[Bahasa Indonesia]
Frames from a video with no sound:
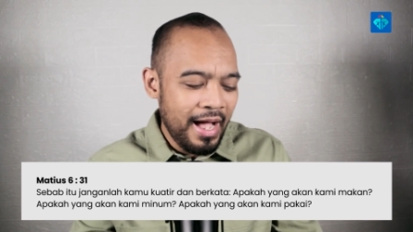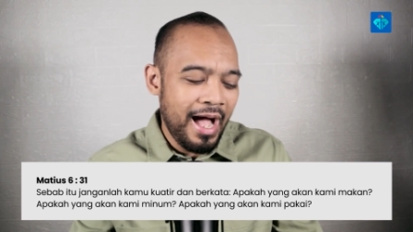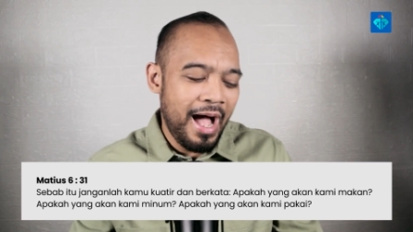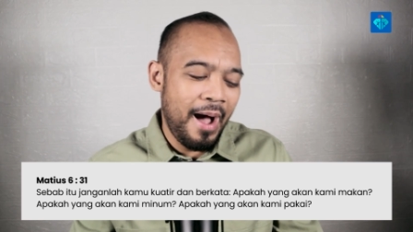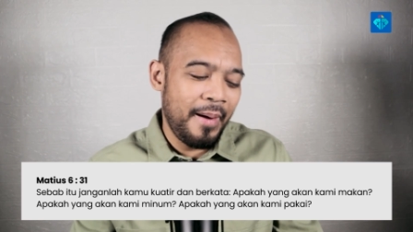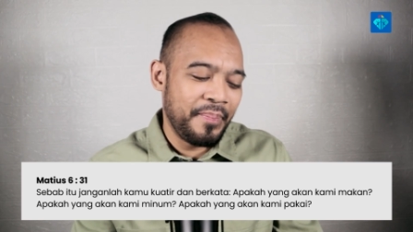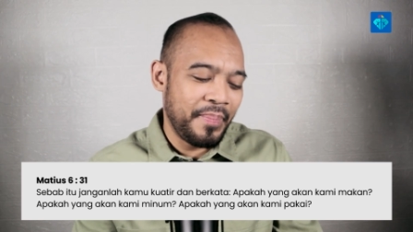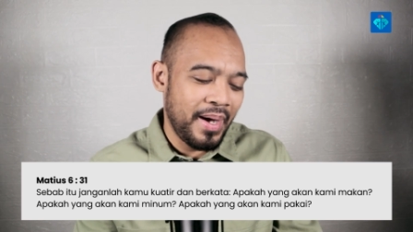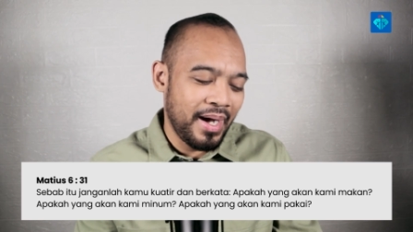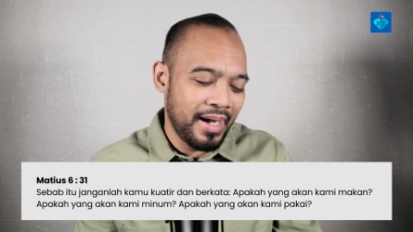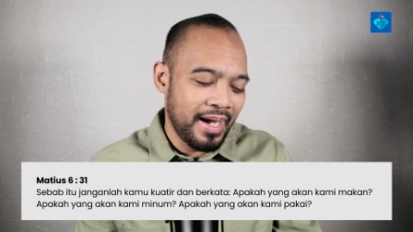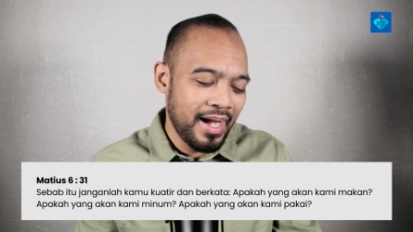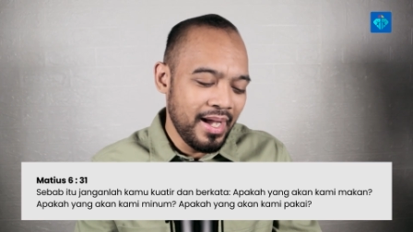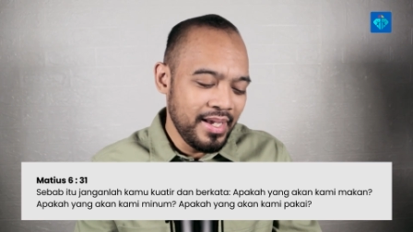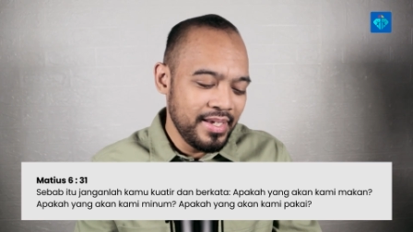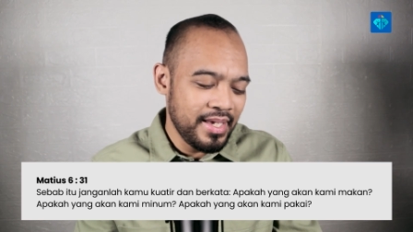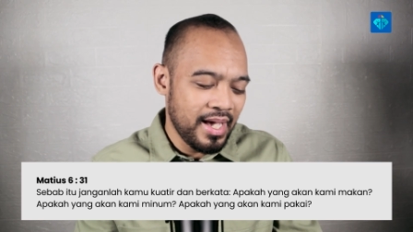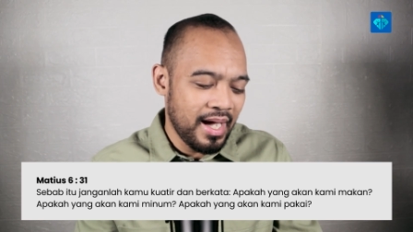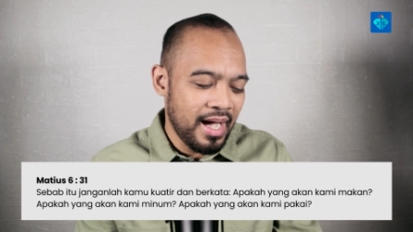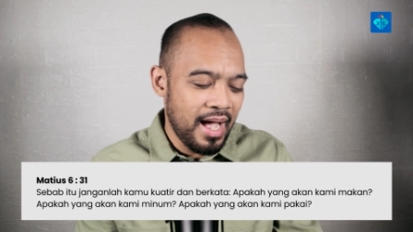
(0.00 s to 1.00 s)
Apakah
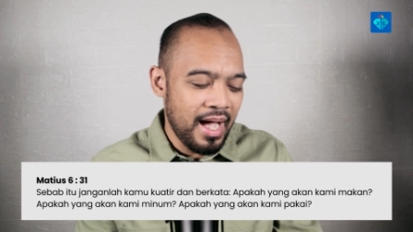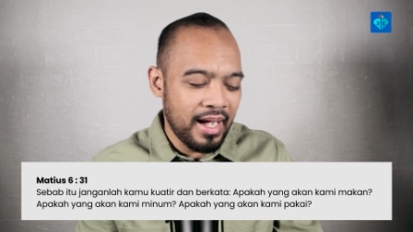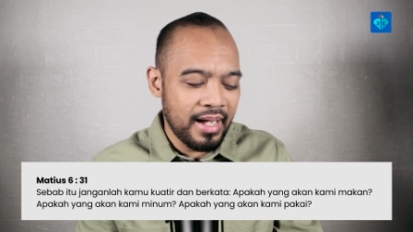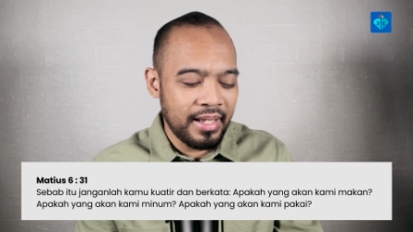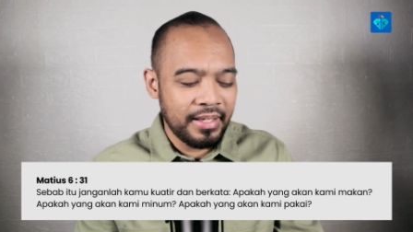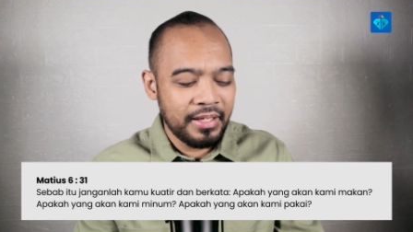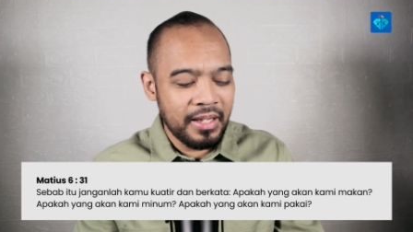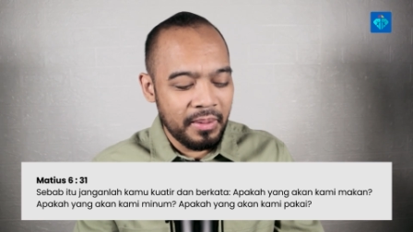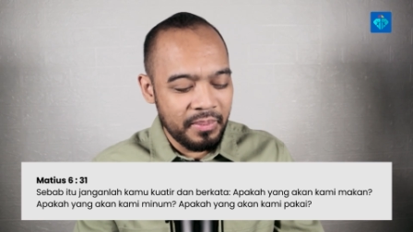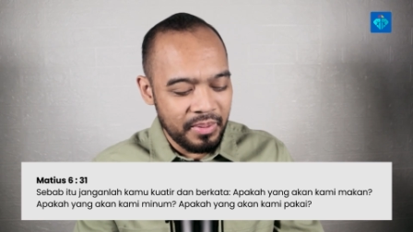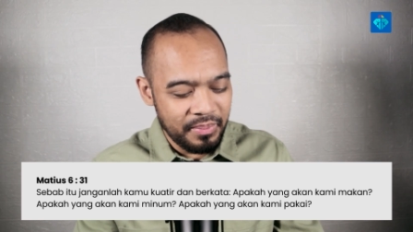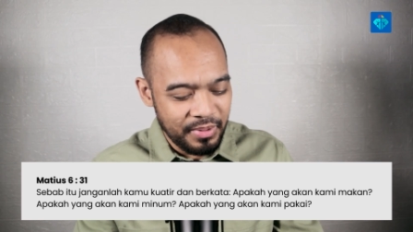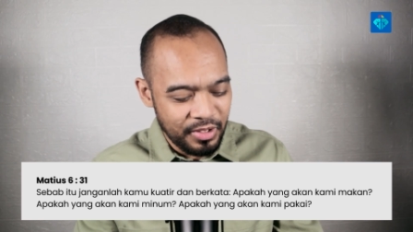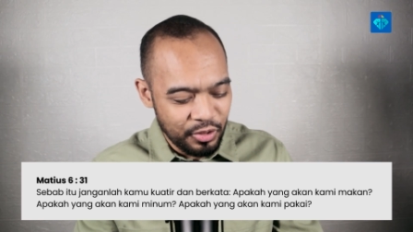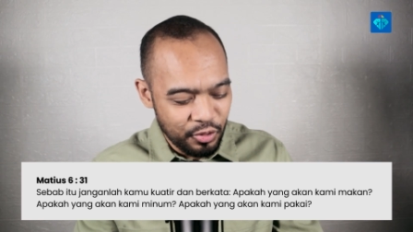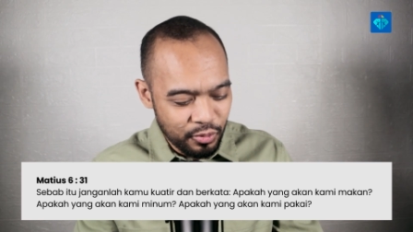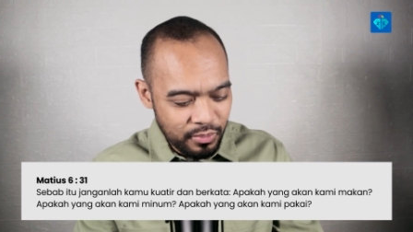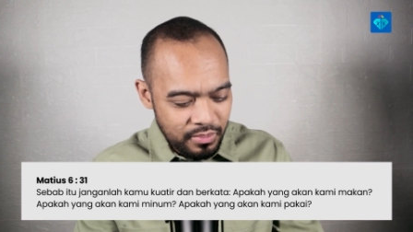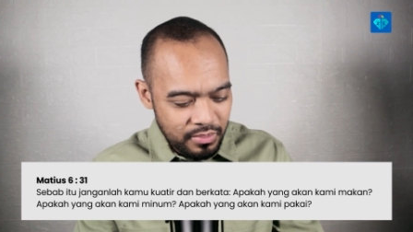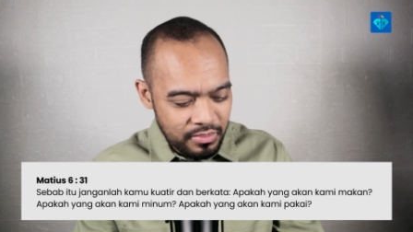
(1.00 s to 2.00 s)
yang akan kami
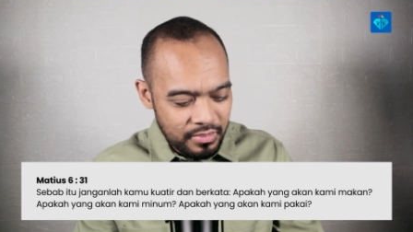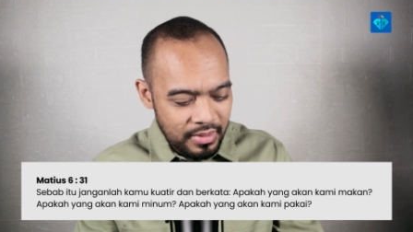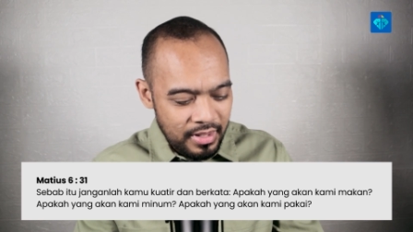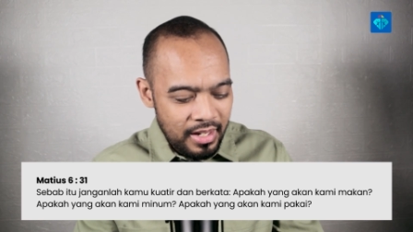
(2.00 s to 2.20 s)
minum?